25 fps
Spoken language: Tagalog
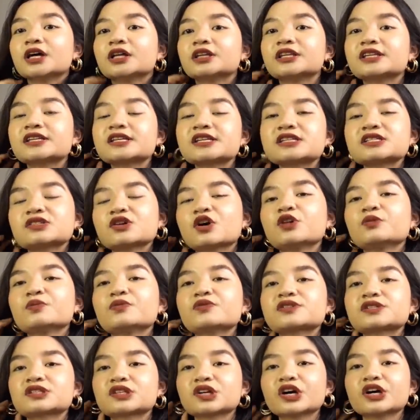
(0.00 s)
This is
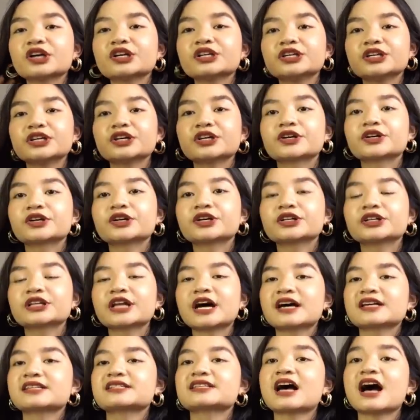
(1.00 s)
almost a year
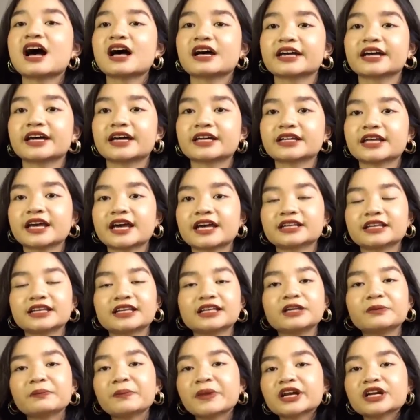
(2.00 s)
na sa akin and
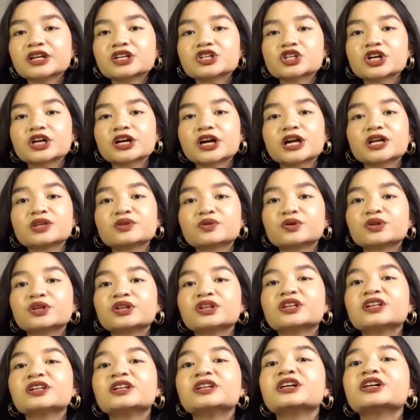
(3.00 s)
hindi pa rin siya
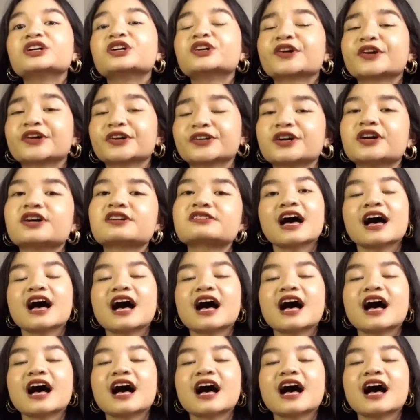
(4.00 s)
ganun nag-rust.